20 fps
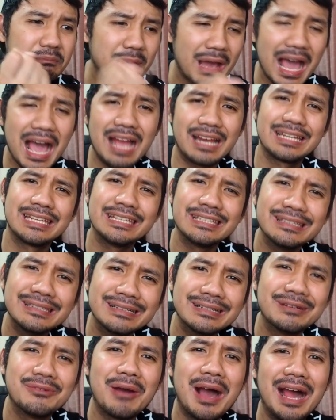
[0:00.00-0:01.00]
ภาคนี้เย
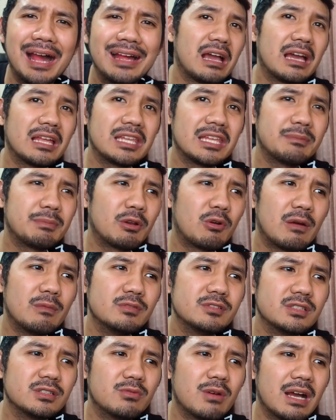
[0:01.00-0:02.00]
อะว่ะ อันนี้เป็นความ
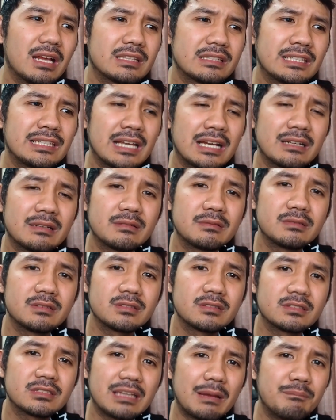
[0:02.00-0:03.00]
รู้สึกว่าที่ยัง
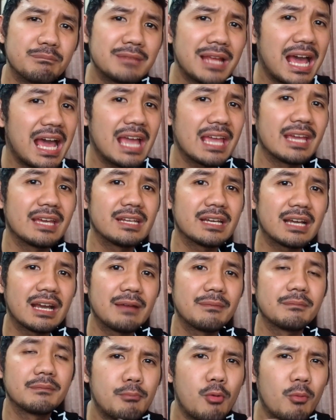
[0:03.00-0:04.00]
จำได้นะครั
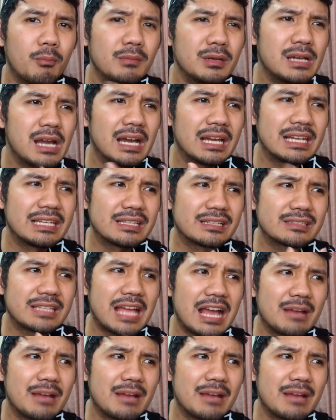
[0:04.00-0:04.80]
บ ปมเรื่องอะไรต่า